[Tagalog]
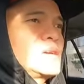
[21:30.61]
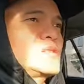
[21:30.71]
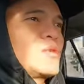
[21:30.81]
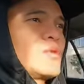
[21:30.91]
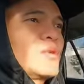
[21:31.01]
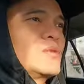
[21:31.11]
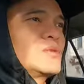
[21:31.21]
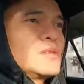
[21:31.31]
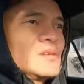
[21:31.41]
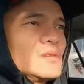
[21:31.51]
yung
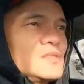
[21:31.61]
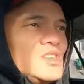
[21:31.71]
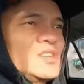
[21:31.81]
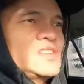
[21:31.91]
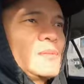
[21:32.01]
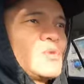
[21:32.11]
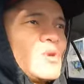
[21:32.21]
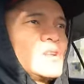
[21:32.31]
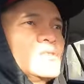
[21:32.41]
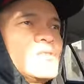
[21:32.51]
sinisave
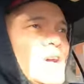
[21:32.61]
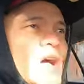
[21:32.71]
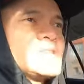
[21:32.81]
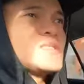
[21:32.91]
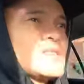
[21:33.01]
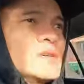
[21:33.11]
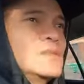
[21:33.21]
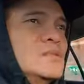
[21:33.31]
ko rin yung gas